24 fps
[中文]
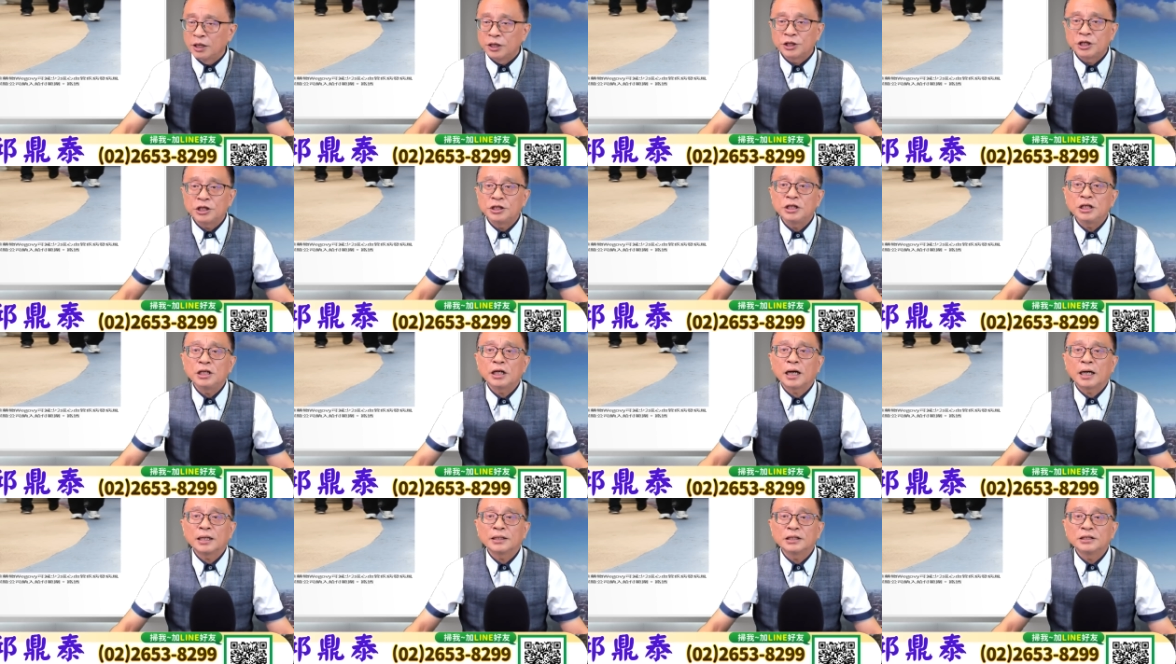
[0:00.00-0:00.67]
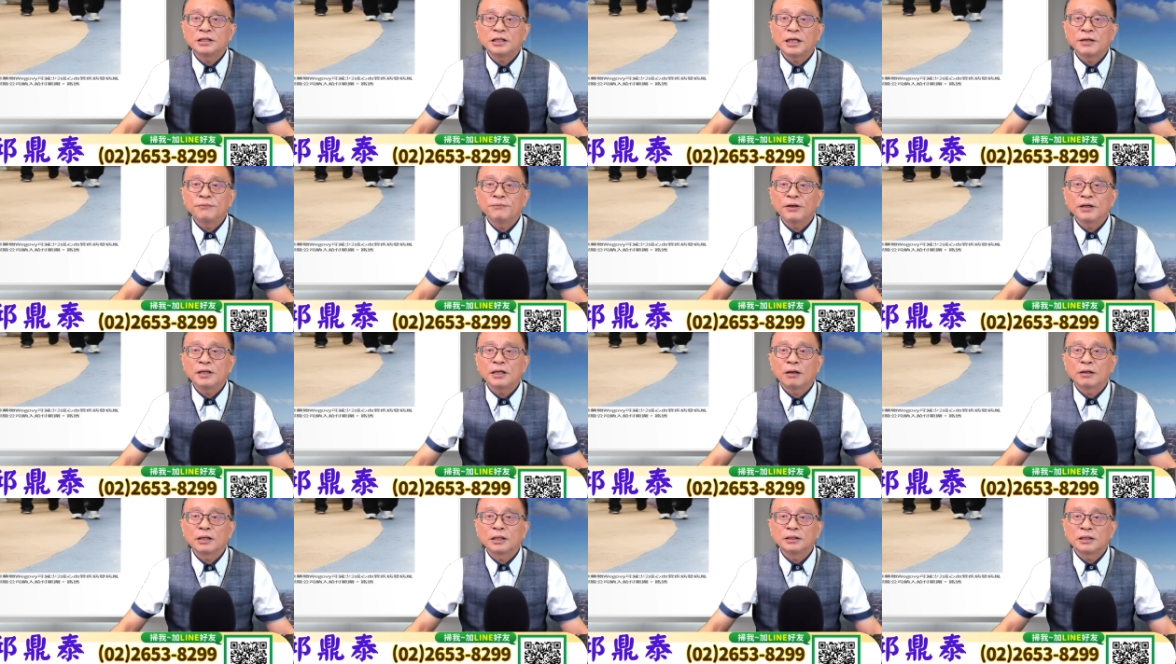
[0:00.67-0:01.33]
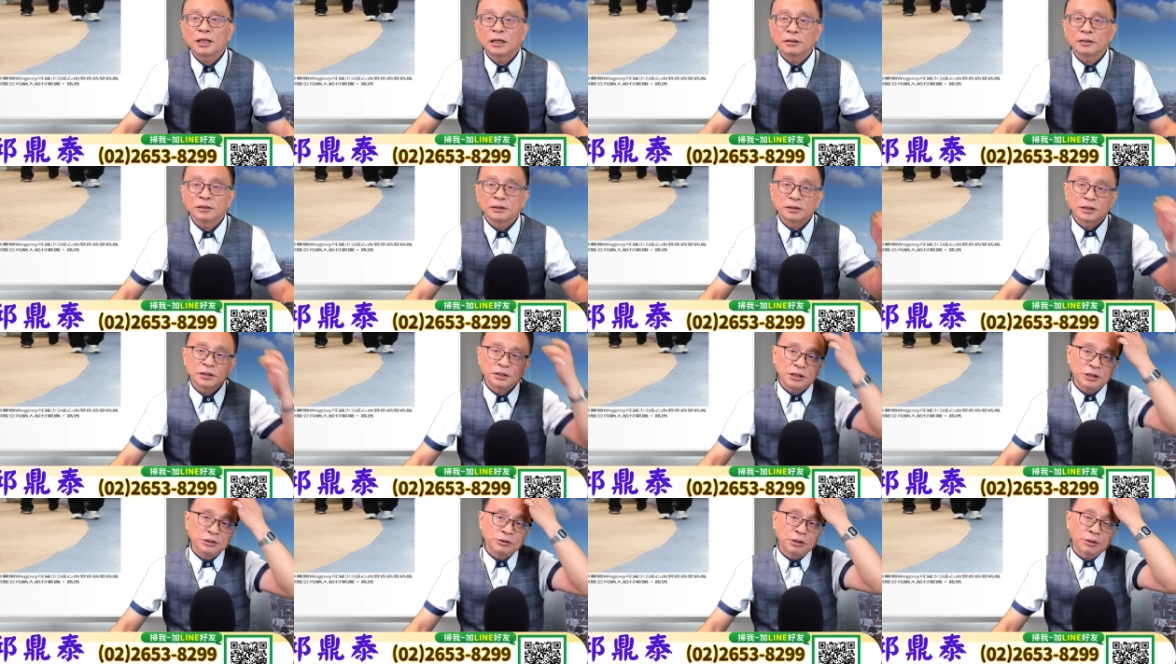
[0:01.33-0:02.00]
给你搞这减肥药跟糖、这
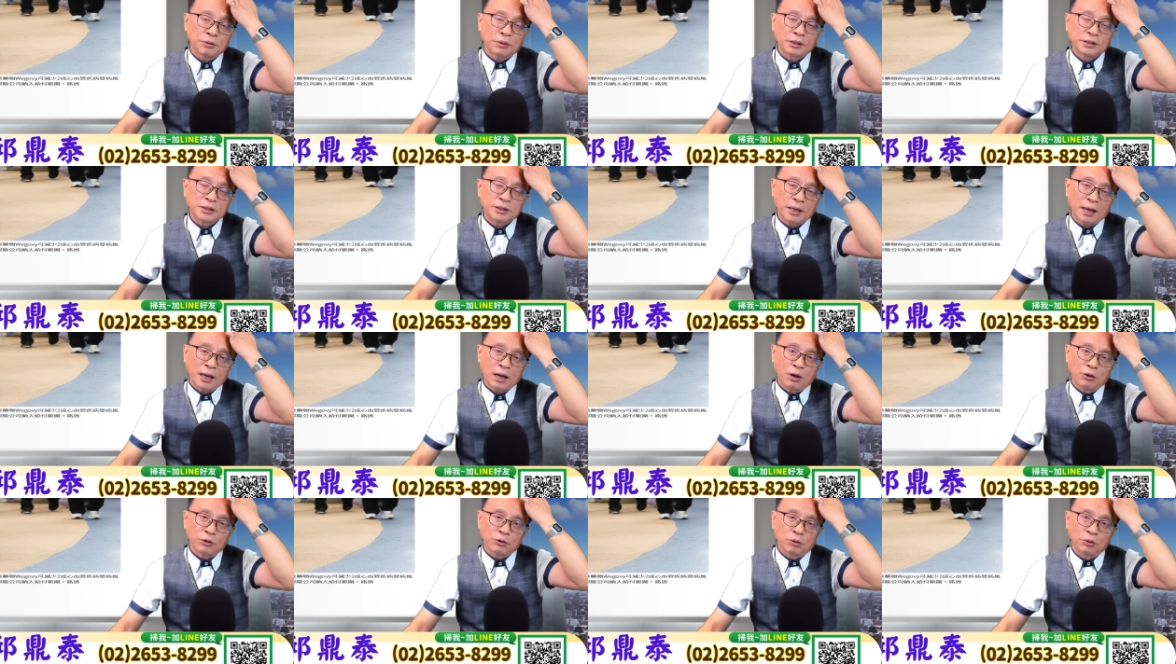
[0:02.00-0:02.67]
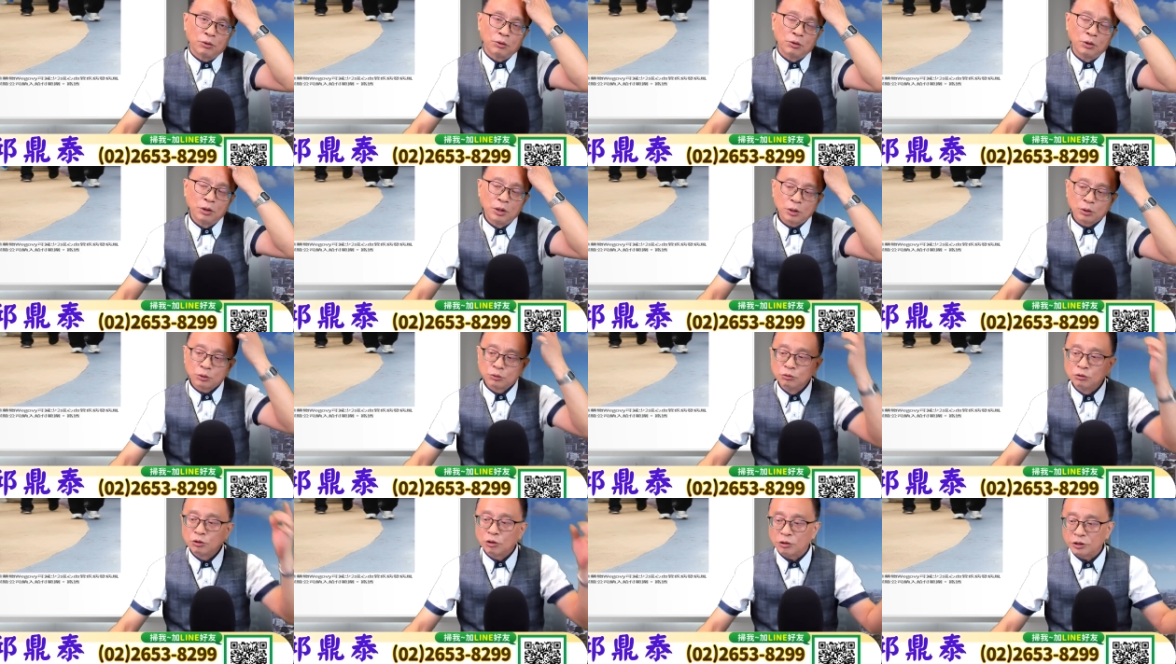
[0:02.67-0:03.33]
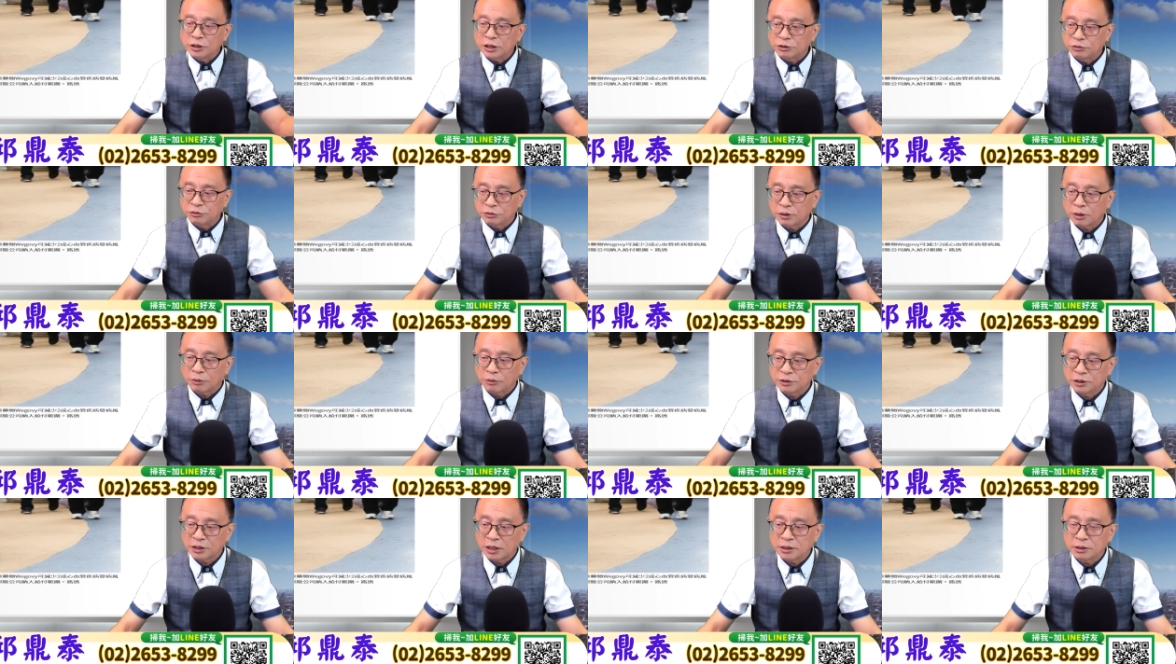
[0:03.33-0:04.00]
心血管这样哦，用 Google 一下就知道
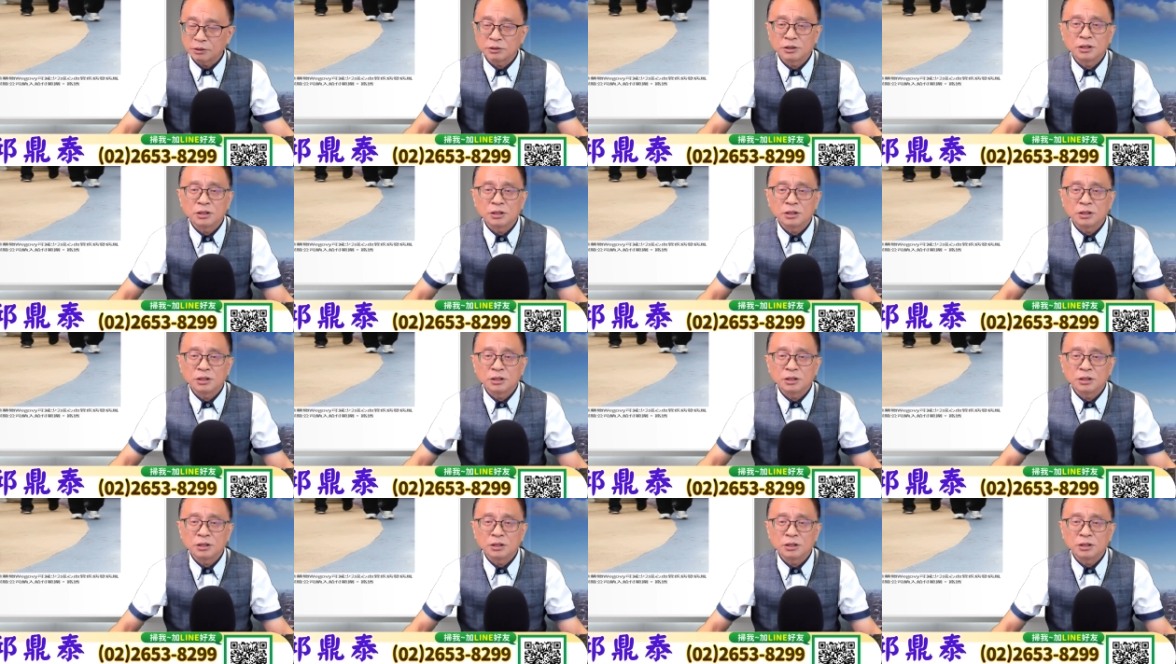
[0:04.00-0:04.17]
我讲的